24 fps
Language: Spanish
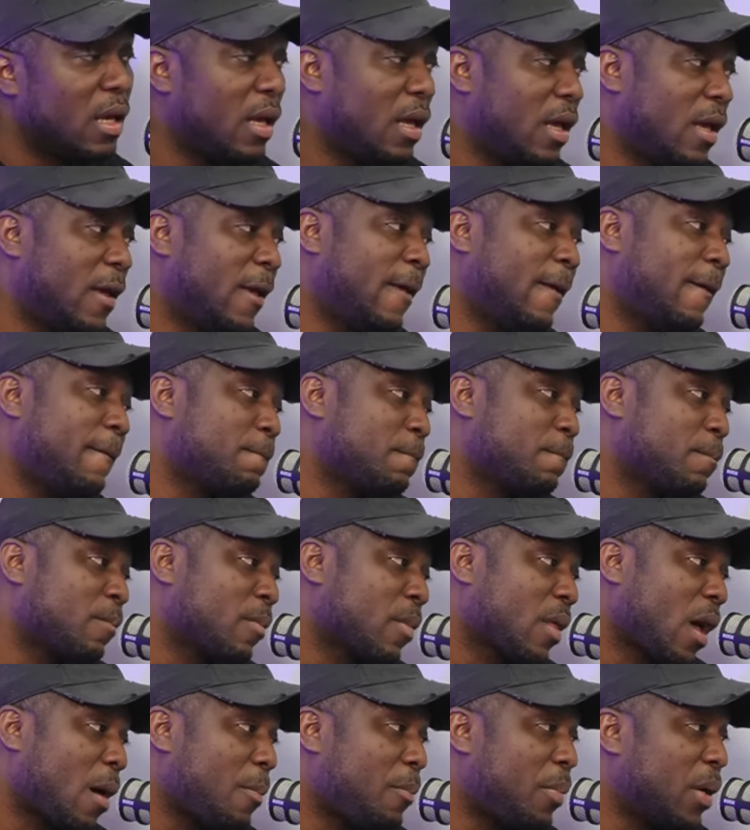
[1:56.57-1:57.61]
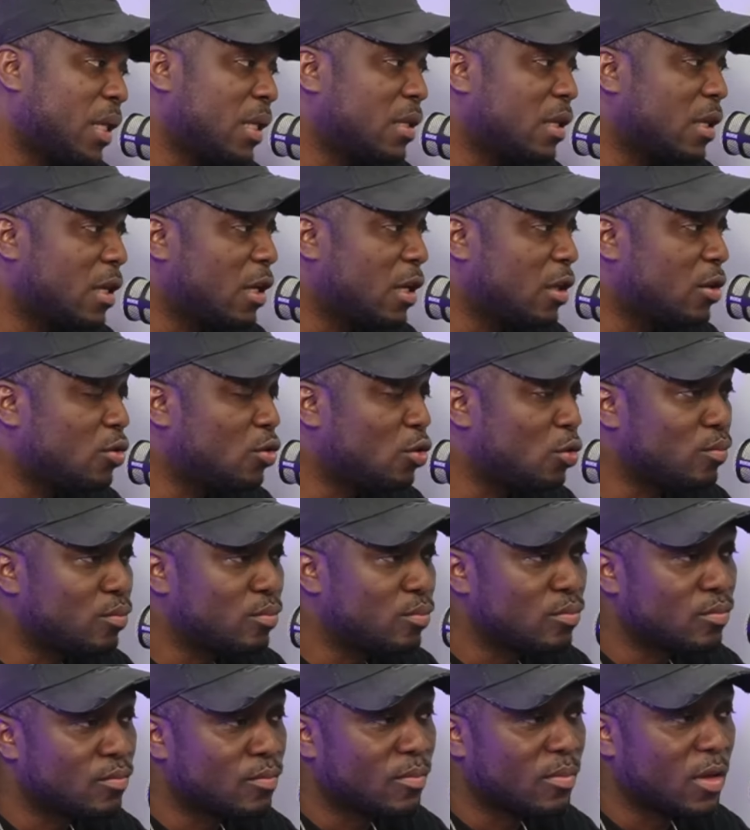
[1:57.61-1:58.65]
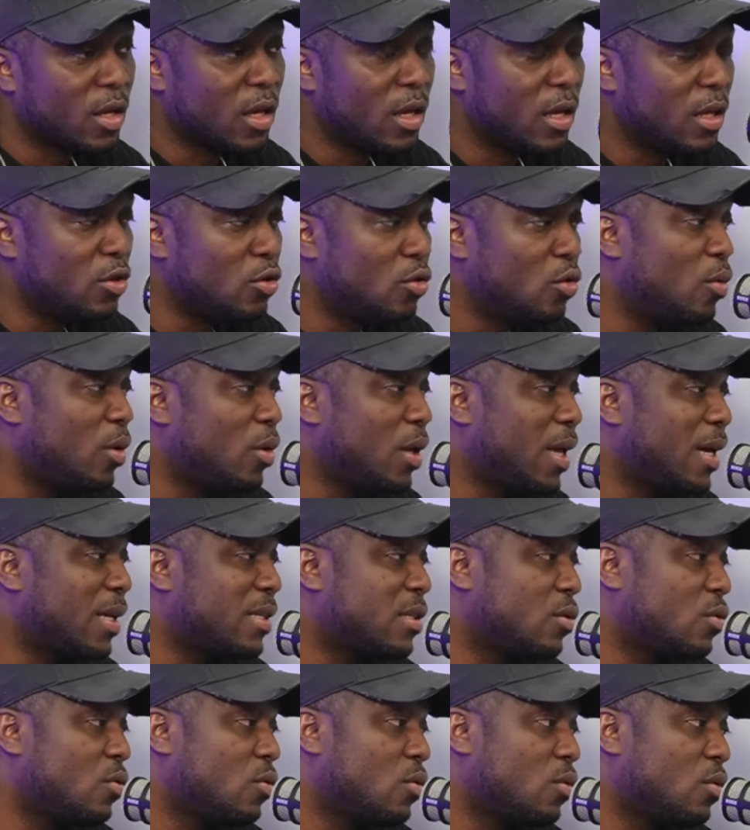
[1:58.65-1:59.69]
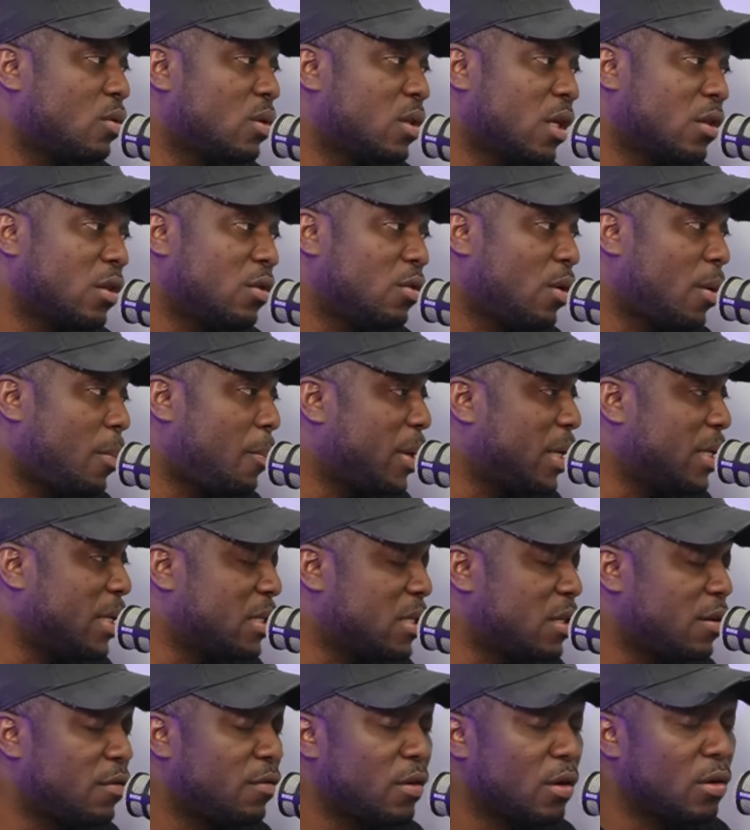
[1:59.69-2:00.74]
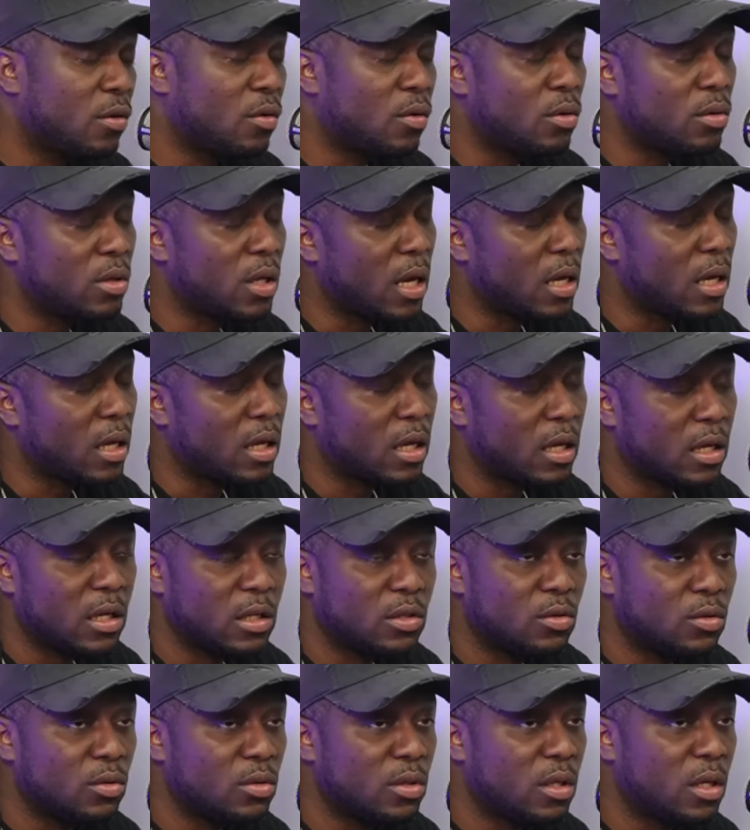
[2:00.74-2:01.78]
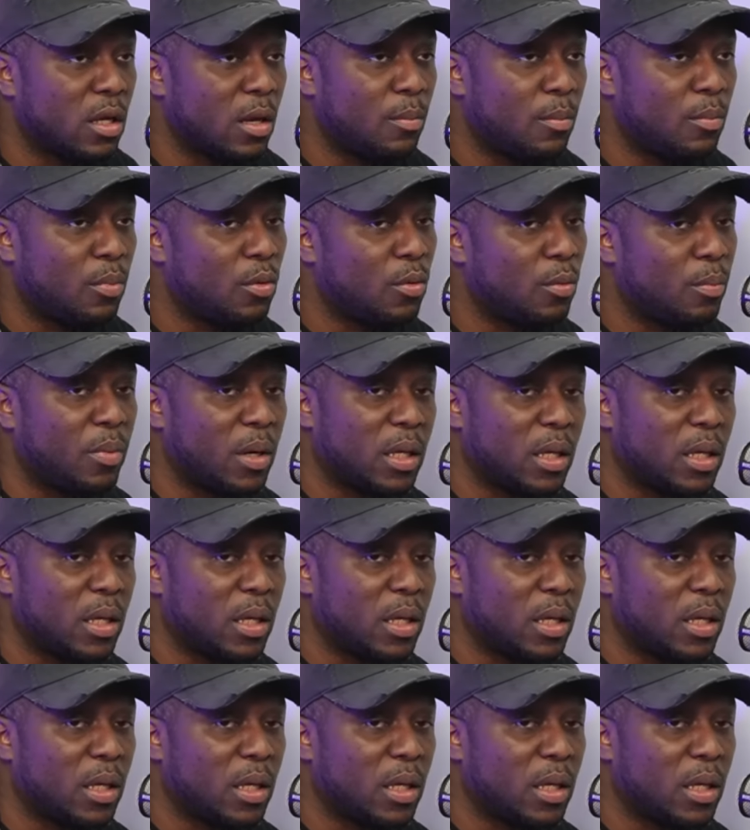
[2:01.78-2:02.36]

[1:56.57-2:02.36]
Eh, aparte de esto, eh, no voy a hacer un contenido específico ya que en estos tiempos